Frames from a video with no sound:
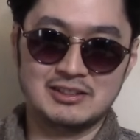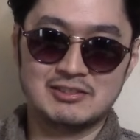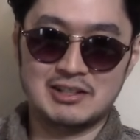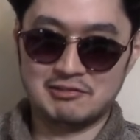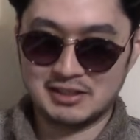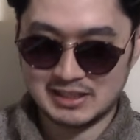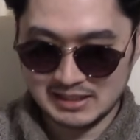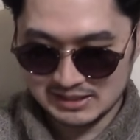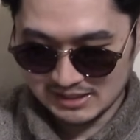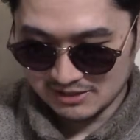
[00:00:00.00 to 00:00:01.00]
要は俺が
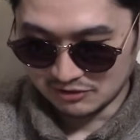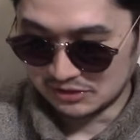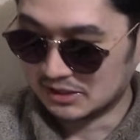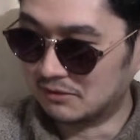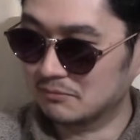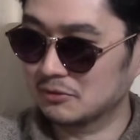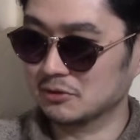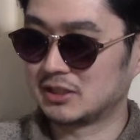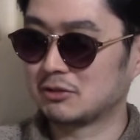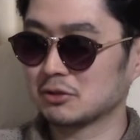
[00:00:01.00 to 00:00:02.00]
言いたいのはさ、も
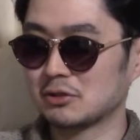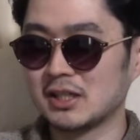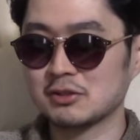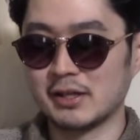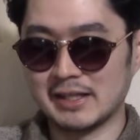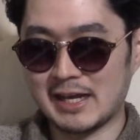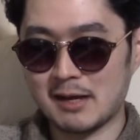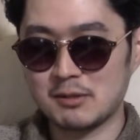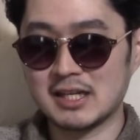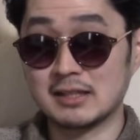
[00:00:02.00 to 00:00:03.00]
う人それぞれ
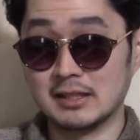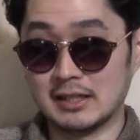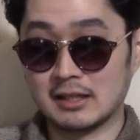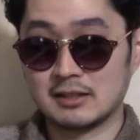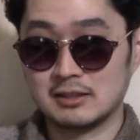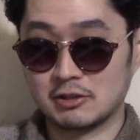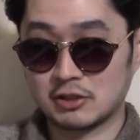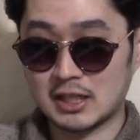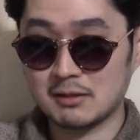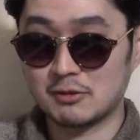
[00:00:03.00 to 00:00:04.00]
悩みなんてねい
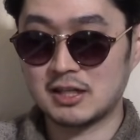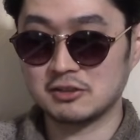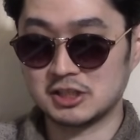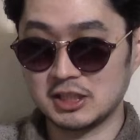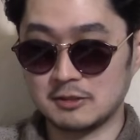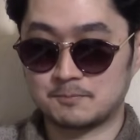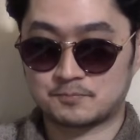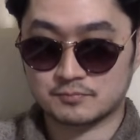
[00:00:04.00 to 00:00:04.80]
くらでもあるし、